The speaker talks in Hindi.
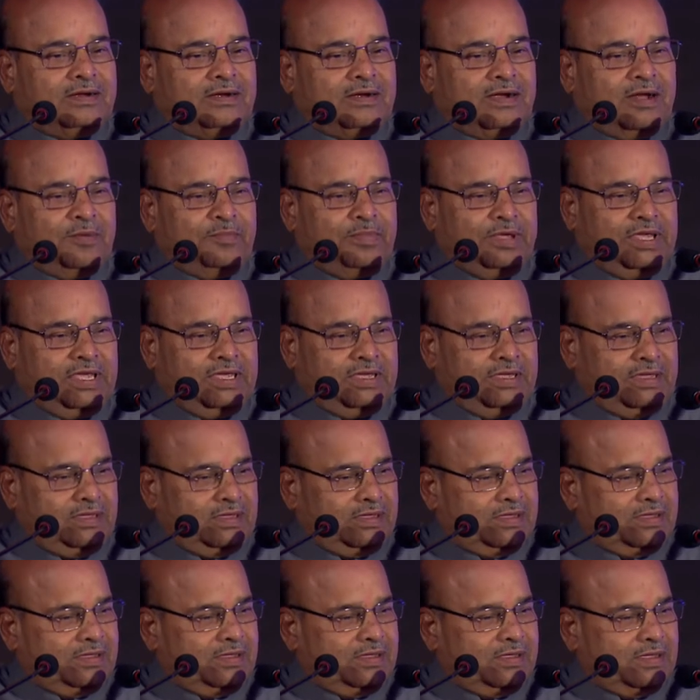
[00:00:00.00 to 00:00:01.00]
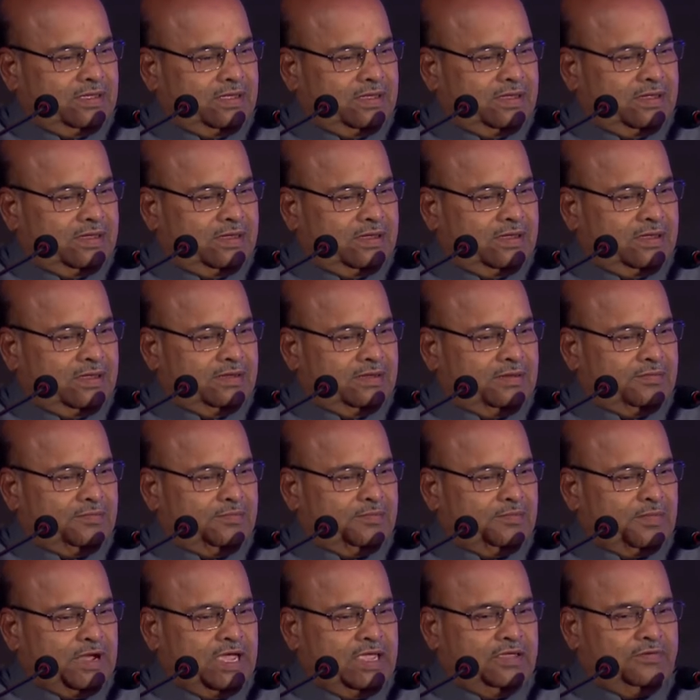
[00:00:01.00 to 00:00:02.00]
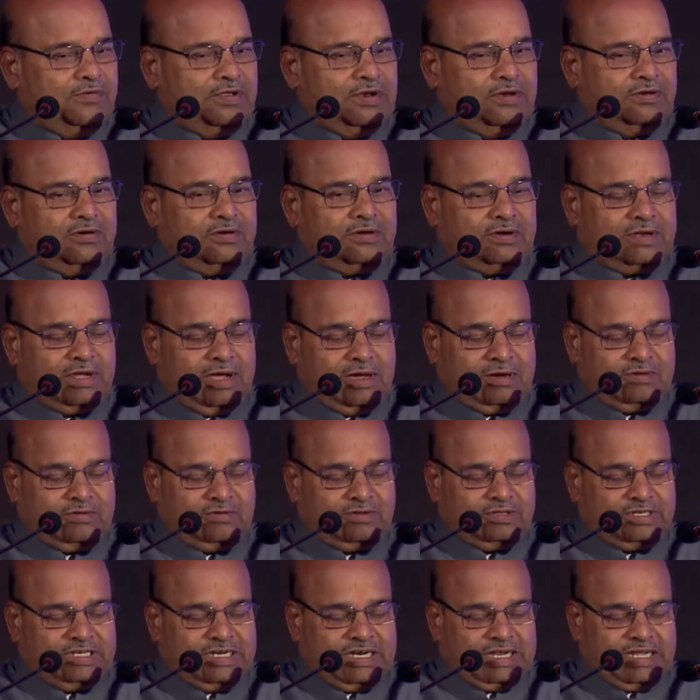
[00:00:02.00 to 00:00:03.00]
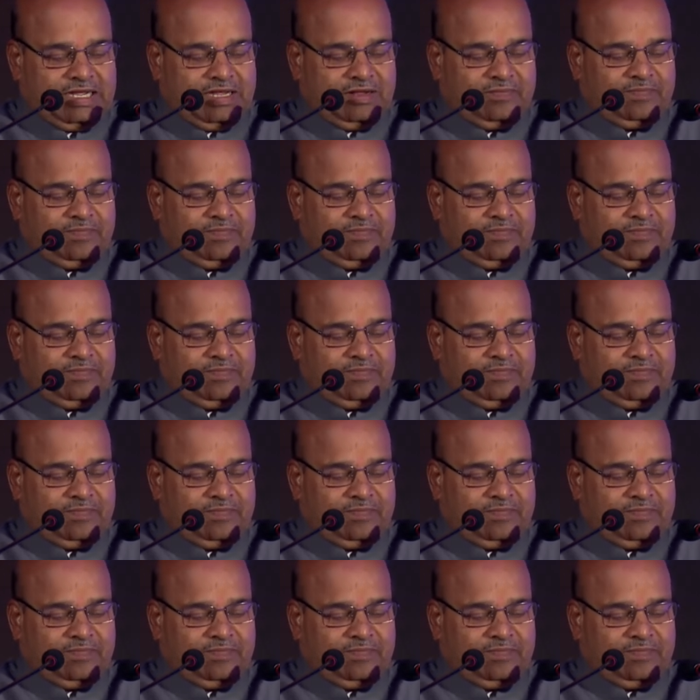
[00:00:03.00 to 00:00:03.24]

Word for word: अभी भाई विनोद ठाकुर जी ने